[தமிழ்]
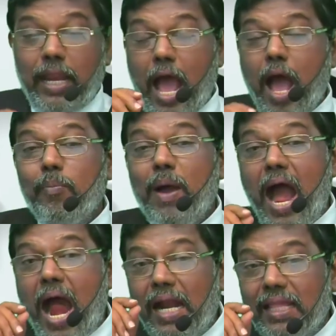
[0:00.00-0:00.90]
நாம்
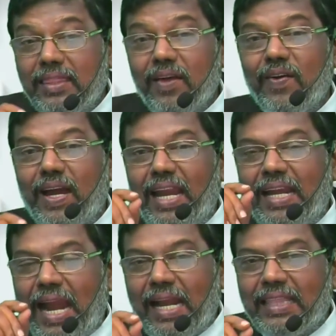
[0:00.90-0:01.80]
அடுத்தவங்களை
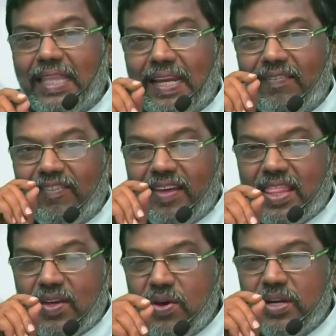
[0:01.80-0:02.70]
நடத்துகிற
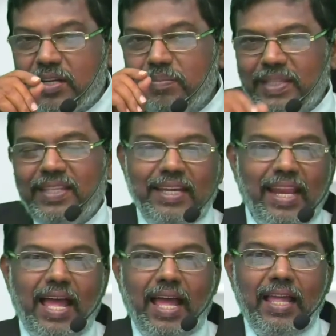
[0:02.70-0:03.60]
விதம் இருக்குது
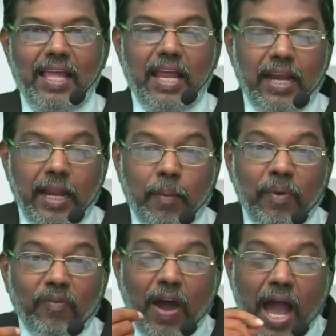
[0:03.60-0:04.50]
பார்த்தீங்களா
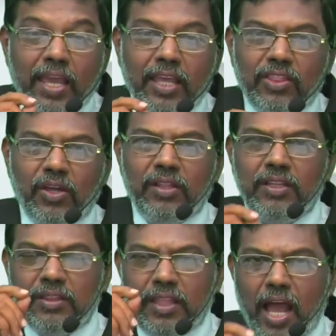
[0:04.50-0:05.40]
நம்ம வாயை
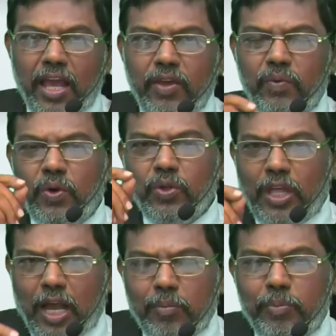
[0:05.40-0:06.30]
திறந்து தாயவோ
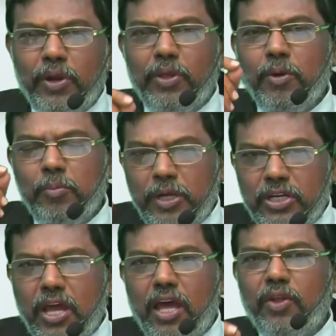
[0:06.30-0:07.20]
தகப்பனையோ
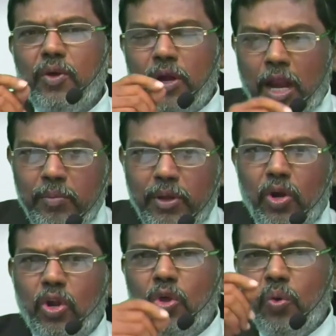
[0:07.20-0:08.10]
பெற்றாரையோ
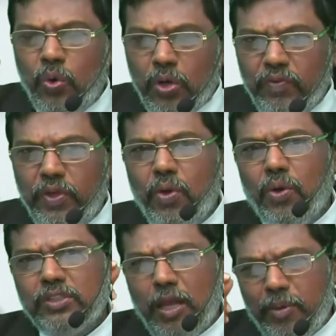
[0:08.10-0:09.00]
நண்பர்களையோ உறவையோ
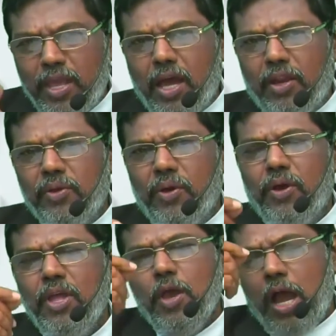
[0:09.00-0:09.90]
சபையாரையோ
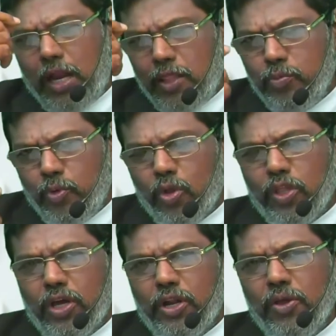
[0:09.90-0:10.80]
அல்லது
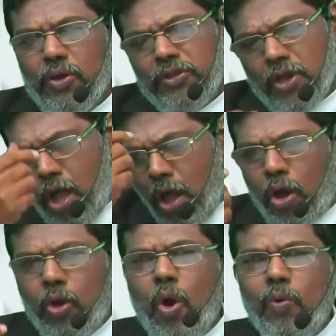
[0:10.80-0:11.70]
போதகரையோ
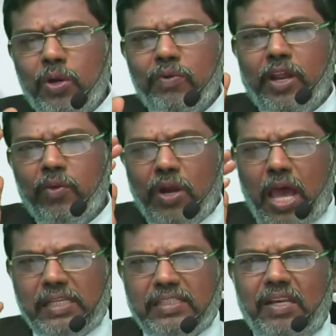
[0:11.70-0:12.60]
யாரோ ஒருவரை ஒரு
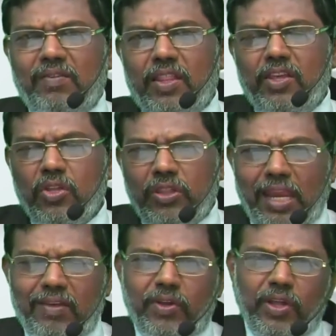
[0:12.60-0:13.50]
அரசியல்வாதியோ
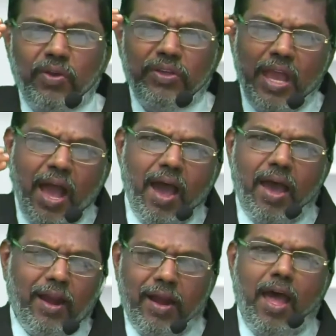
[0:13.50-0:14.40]
தலைவரையோ
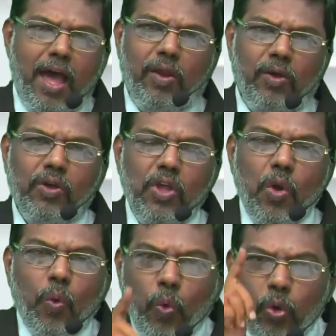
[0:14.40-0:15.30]
யாரனாலும்
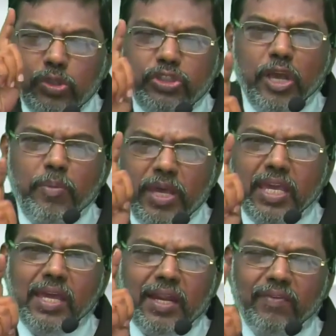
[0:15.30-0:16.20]
ஒரு
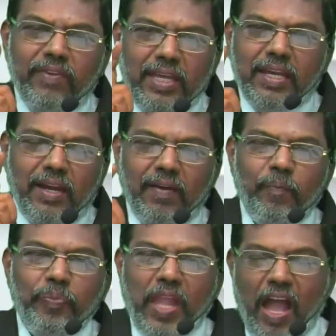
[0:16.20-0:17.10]
ஜெபிக்கிற வீரன்
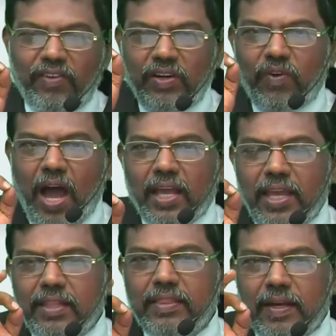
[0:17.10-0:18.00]
அவன்
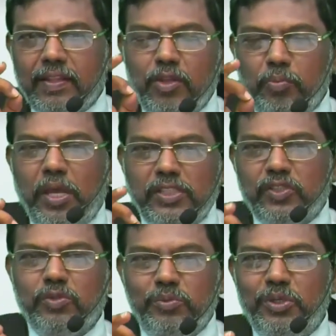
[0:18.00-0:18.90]
வாயை திறந்து
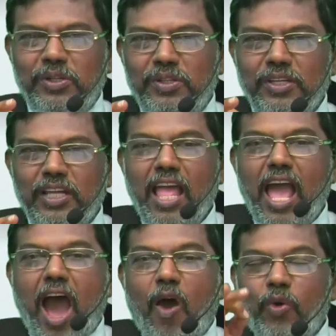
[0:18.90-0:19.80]
பேசும் பொழுது
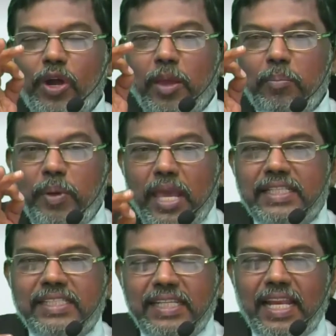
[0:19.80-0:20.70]
அவனுடைய
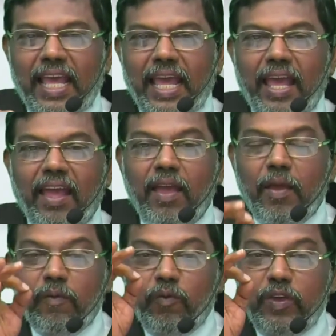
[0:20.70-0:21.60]
பேச்சிலே
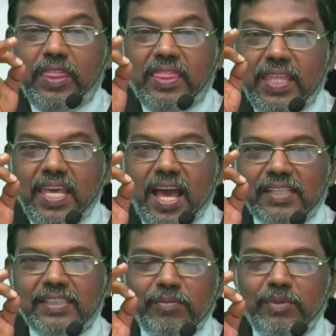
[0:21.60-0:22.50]

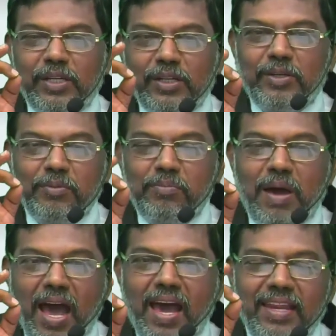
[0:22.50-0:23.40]
வித்தியாசம் இருக்கும்
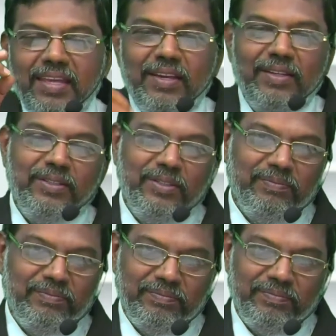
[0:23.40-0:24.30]
மாறி
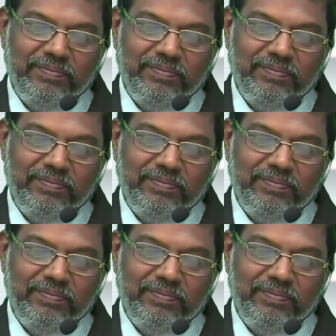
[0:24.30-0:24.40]
இருக்கும்